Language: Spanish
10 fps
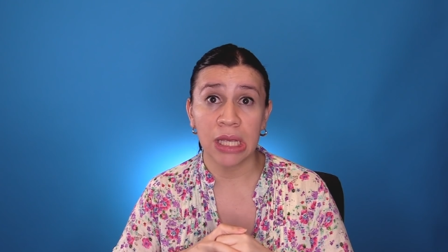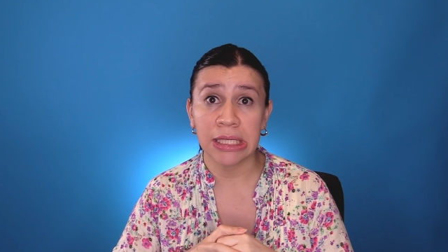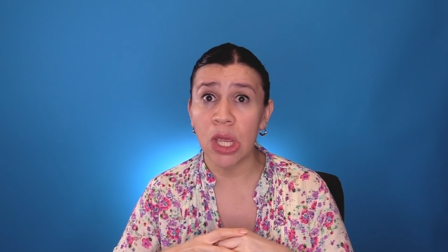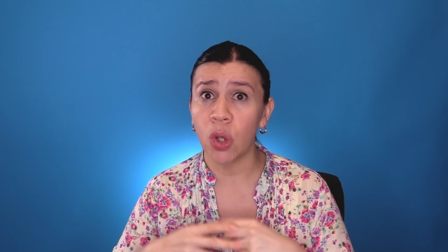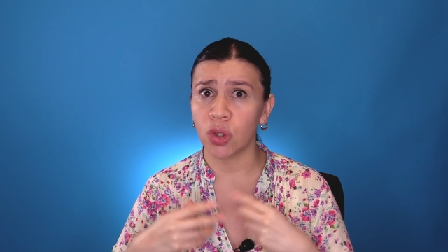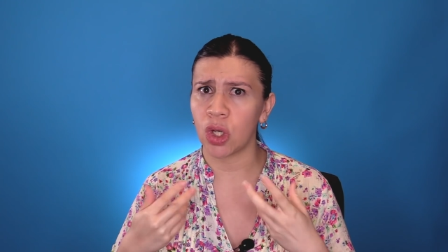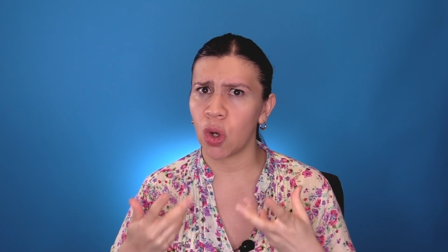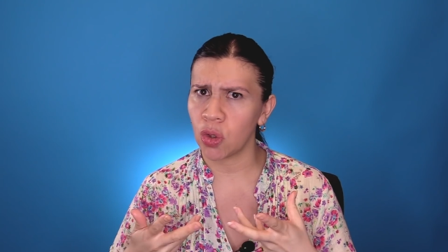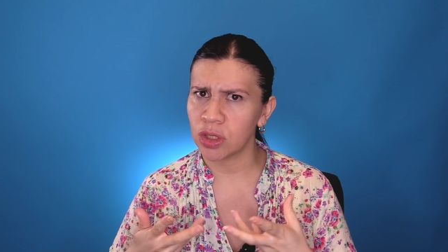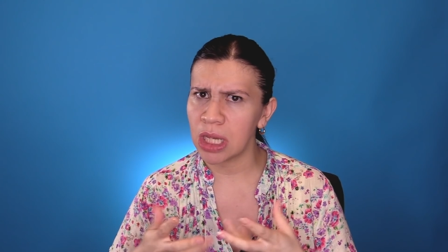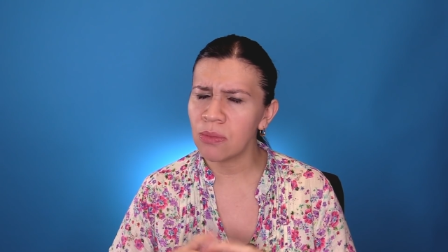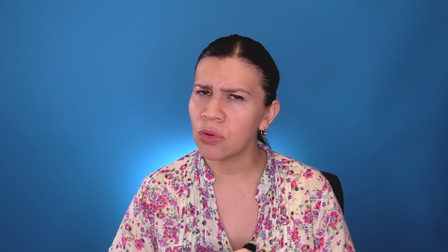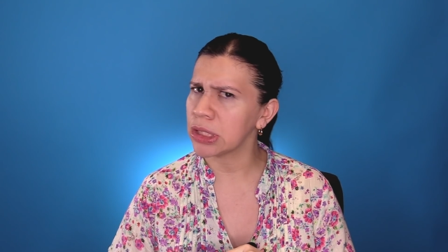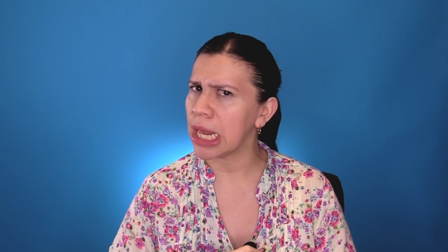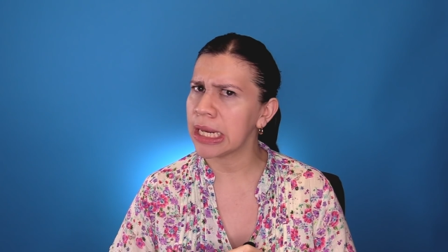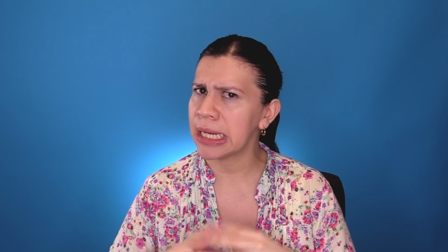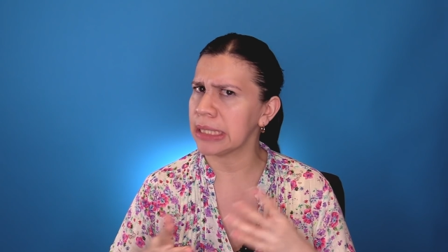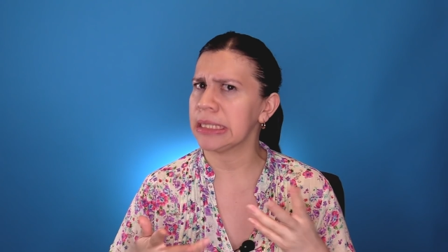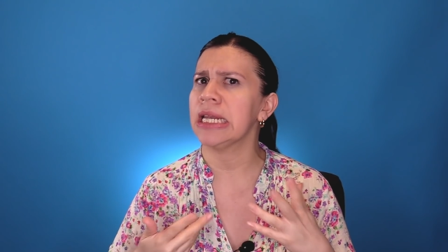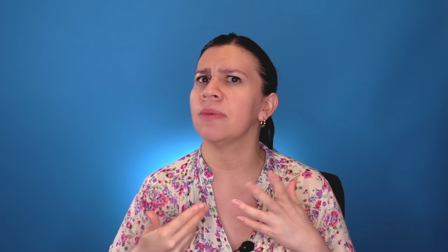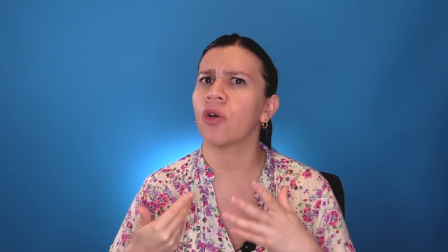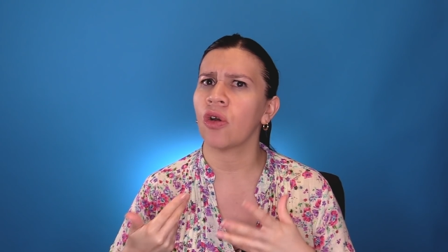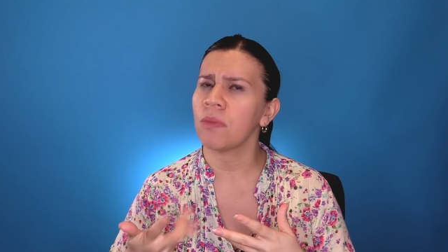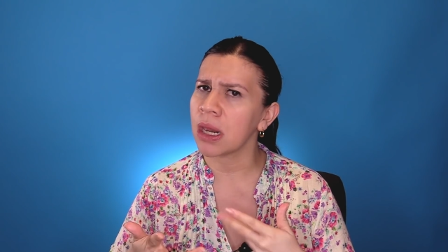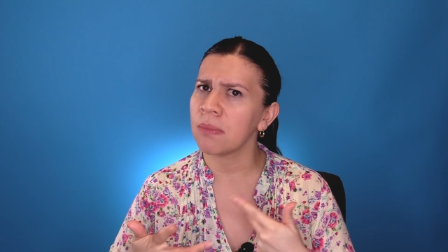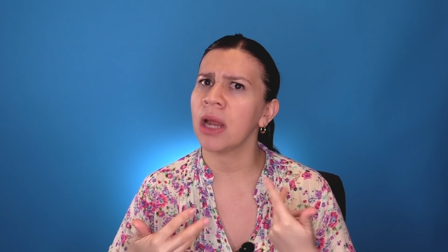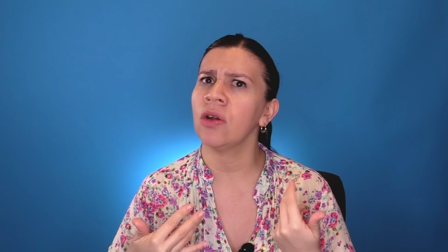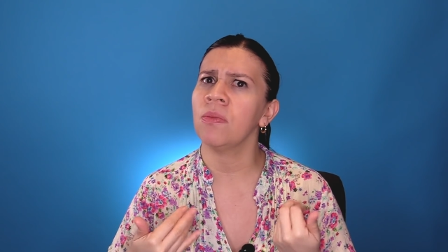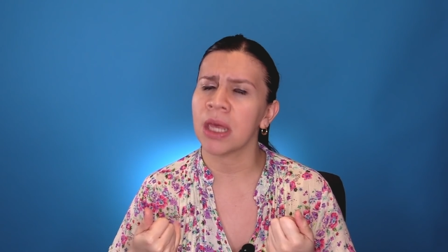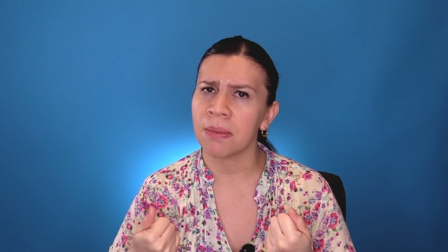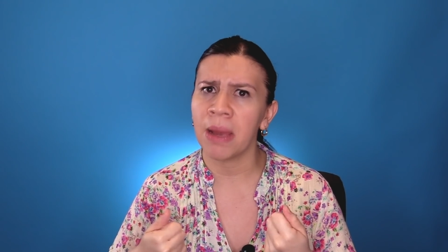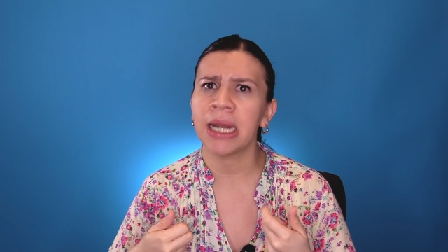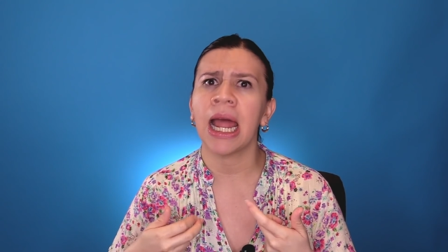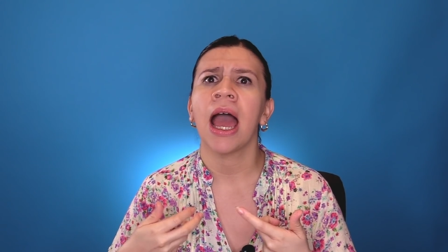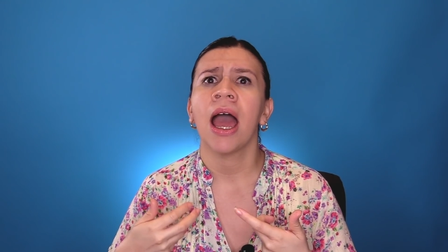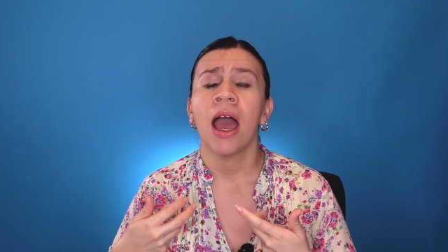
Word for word: así o si conocemos a alguien así, a lo mejor mi hermano, mi hermana,